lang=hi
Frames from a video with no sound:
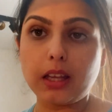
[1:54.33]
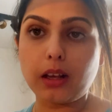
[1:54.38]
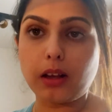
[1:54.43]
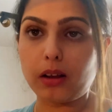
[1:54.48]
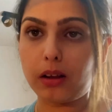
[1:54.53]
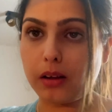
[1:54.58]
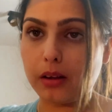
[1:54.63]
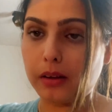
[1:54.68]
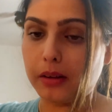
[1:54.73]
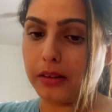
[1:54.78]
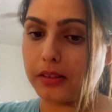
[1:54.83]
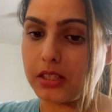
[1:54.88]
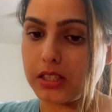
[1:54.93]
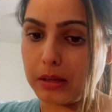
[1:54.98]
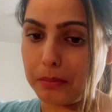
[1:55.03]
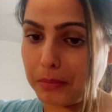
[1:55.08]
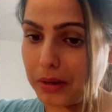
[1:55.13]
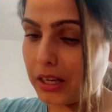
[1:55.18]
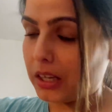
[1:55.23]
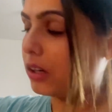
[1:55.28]

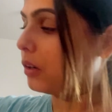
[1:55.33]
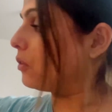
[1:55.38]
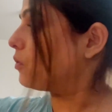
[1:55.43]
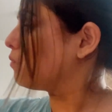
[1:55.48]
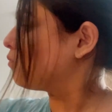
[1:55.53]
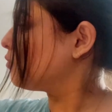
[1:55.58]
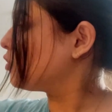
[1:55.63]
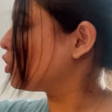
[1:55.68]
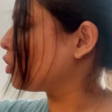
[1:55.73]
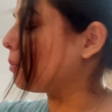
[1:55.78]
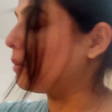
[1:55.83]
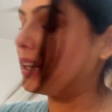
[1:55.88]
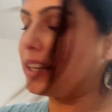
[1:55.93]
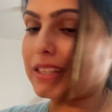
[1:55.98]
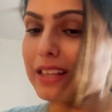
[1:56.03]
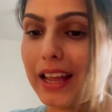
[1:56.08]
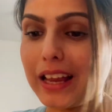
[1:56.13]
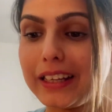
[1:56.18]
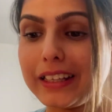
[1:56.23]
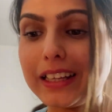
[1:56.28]
जो मैंने
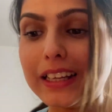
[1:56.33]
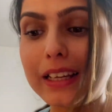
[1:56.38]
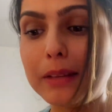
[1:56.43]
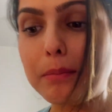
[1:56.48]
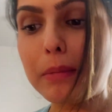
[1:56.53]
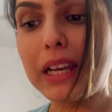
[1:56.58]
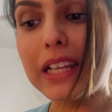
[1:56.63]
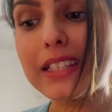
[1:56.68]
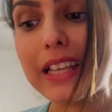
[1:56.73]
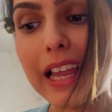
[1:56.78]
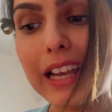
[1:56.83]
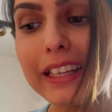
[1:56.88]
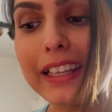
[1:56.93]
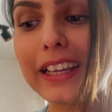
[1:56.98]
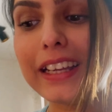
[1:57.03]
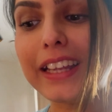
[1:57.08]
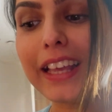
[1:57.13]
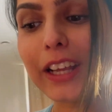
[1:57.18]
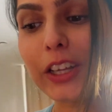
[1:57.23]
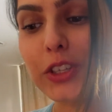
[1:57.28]
साहिल के लिए मैंने साइल के
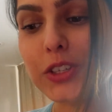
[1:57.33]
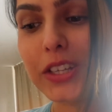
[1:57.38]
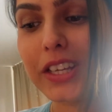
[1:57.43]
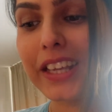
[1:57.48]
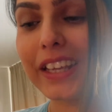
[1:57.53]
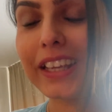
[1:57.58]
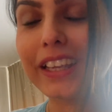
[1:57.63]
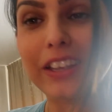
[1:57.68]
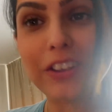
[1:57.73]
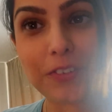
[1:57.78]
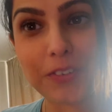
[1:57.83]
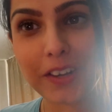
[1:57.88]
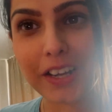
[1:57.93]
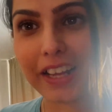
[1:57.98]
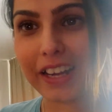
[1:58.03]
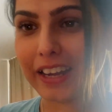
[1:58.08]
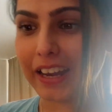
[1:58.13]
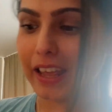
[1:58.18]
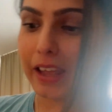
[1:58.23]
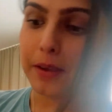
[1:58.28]
लिए एक्चुअली एक गिफ्ट
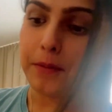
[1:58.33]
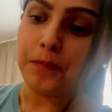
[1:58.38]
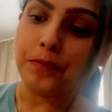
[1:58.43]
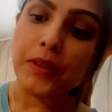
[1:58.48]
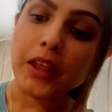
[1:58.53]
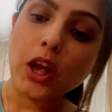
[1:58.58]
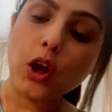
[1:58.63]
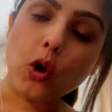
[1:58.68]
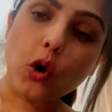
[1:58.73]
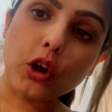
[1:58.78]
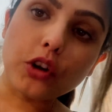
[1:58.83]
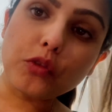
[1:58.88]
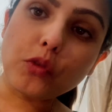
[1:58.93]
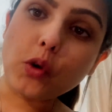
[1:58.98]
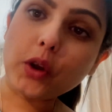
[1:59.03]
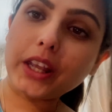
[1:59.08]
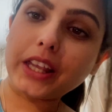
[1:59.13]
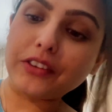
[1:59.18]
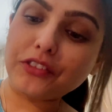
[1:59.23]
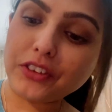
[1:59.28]
लेना है और
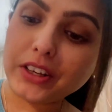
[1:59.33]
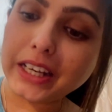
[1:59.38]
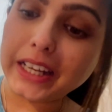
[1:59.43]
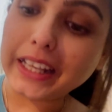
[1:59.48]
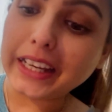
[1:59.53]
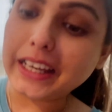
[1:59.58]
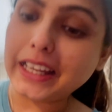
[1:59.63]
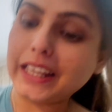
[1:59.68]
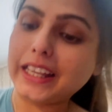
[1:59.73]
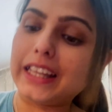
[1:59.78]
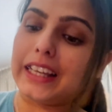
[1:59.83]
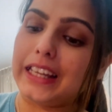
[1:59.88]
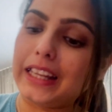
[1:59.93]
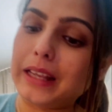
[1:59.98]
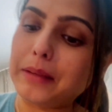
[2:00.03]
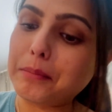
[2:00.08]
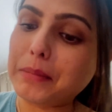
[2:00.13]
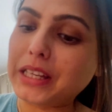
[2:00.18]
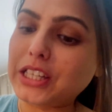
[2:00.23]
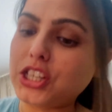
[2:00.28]
वो गिफ्ट लेने के
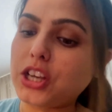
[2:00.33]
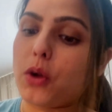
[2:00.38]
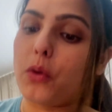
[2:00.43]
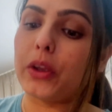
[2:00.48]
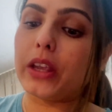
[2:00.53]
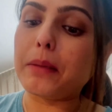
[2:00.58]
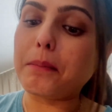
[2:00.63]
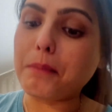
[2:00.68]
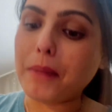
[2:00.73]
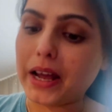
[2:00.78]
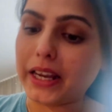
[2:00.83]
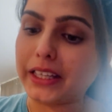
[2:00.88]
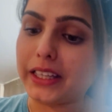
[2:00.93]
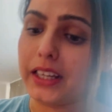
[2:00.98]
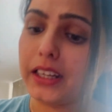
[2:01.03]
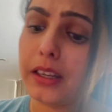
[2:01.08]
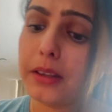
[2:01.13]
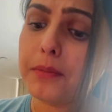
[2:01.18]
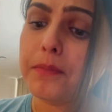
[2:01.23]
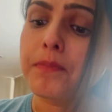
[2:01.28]
लिए मैं जाऊँगी
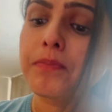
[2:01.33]
मार्केट